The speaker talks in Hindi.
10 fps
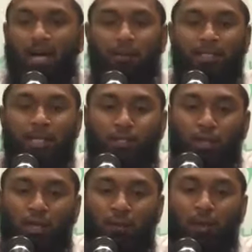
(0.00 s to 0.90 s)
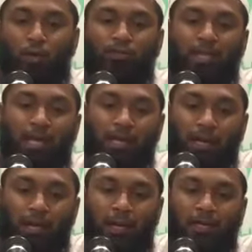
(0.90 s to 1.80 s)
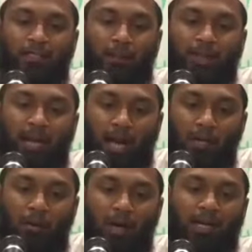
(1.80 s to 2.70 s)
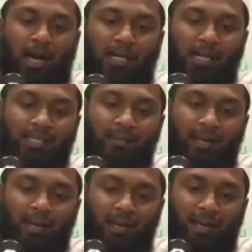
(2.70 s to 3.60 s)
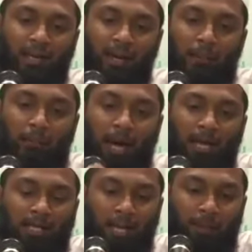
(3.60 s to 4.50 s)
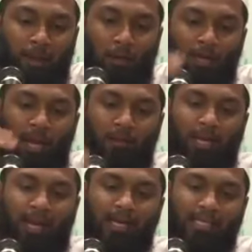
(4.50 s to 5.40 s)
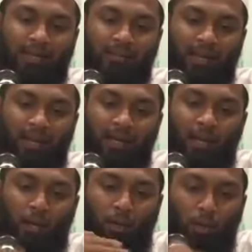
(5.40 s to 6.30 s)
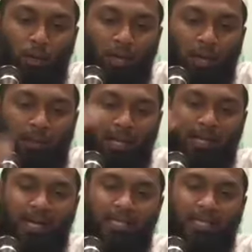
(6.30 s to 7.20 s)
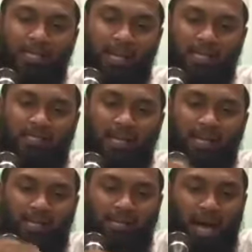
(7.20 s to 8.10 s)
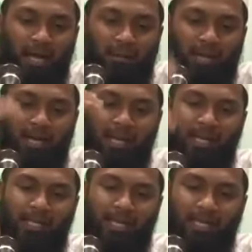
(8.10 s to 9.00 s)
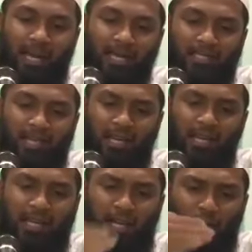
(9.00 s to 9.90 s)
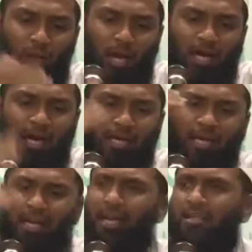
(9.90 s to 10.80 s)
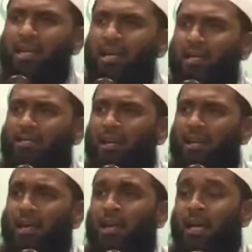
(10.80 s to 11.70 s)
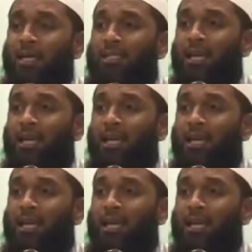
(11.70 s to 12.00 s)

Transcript: चार बजे चूल्हे में घुस रहे चपटे आलुआ काट लेते हुए पालक के पकौड़ियाँ बना लेते हुए गुलगुले बनाने की तैयारी चली दाल बनाने की तैयारी चली खजूर खजूरा काट के नए नए तरीके चल रहे